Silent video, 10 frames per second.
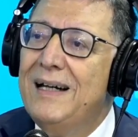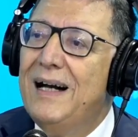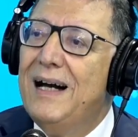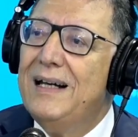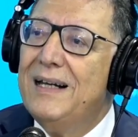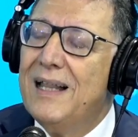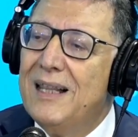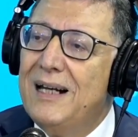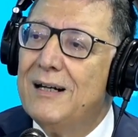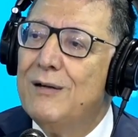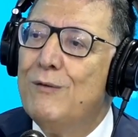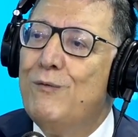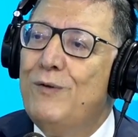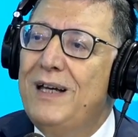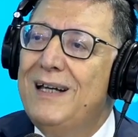النظر
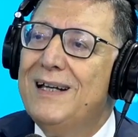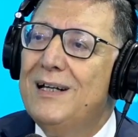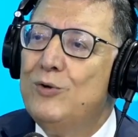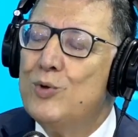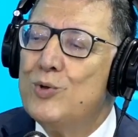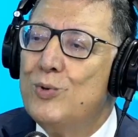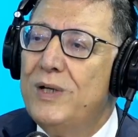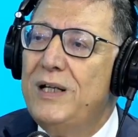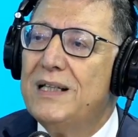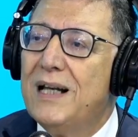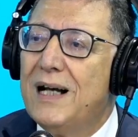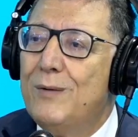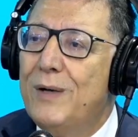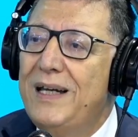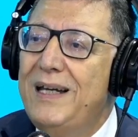في دستورية
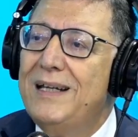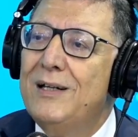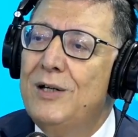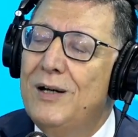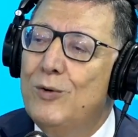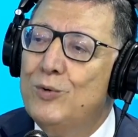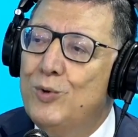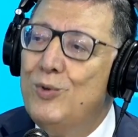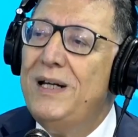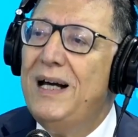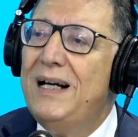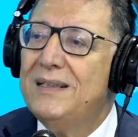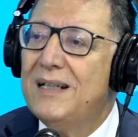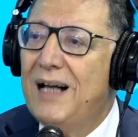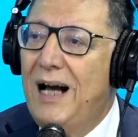القوانين دون أن
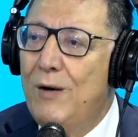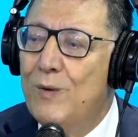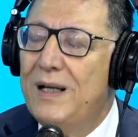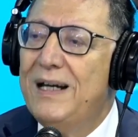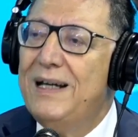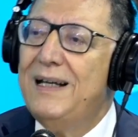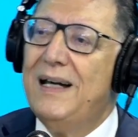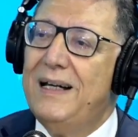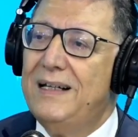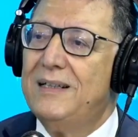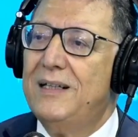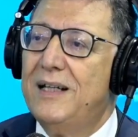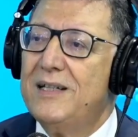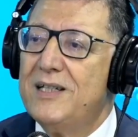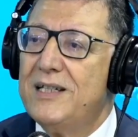تتحول إلى هيئة
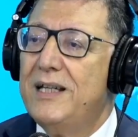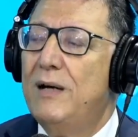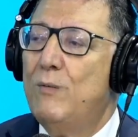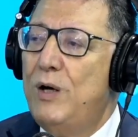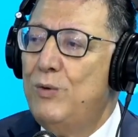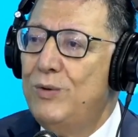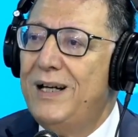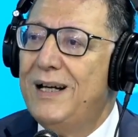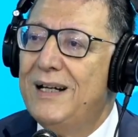تأسيسية وهنا